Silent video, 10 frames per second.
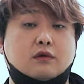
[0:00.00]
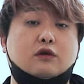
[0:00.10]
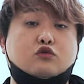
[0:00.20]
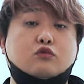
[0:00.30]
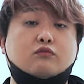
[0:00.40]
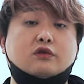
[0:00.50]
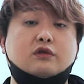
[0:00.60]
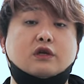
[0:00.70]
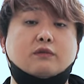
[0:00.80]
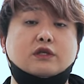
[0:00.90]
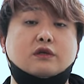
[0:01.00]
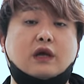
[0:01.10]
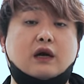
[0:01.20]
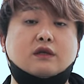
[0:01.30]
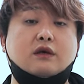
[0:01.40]
그래서 중부전선에 비해서
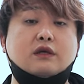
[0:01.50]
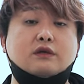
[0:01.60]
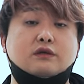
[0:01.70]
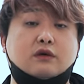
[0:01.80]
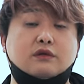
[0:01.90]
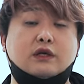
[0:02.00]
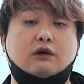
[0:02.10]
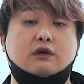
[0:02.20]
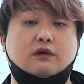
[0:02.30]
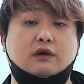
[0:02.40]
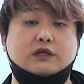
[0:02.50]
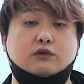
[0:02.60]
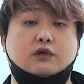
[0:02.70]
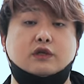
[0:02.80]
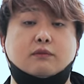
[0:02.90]
탁 트인 전장 환경을
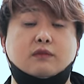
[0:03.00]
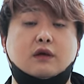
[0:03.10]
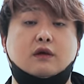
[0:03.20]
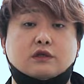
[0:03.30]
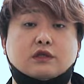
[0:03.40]
가지고 있기 때문에